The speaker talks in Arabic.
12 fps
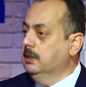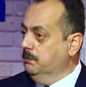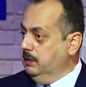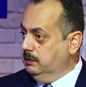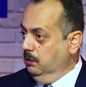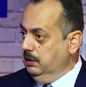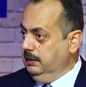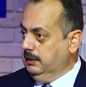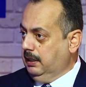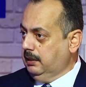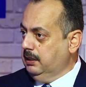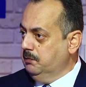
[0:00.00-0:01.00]
من الدوله
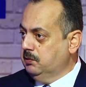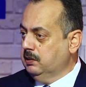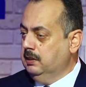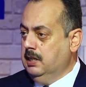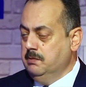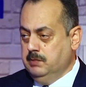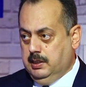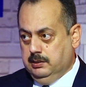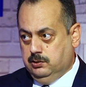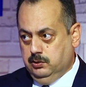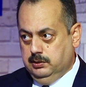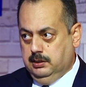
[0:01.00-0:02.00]
العراقيه بشكل عام
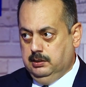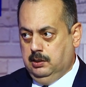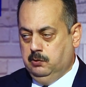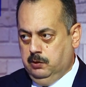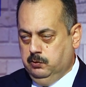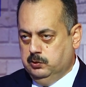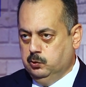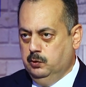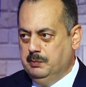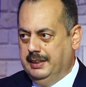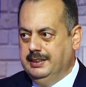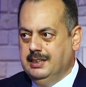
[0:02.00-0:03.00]
ان تعنى او, أو تكون
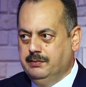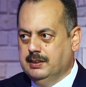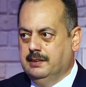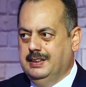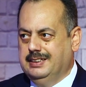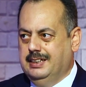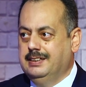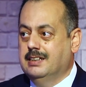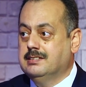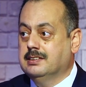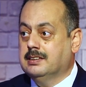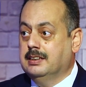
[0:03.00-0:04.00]
م. معنيه في قضيه
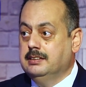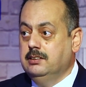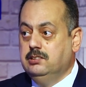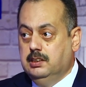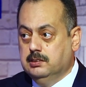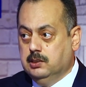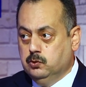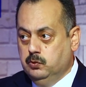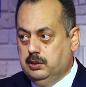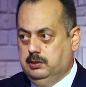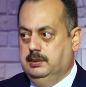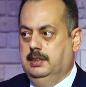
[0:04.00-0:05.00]
احداث استراتيجيه
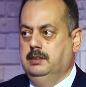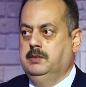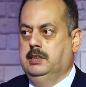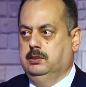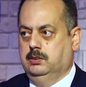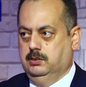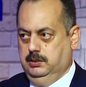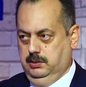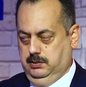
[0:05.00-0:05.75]
لتطوير التعليم صح. يعني الالكتروني يعني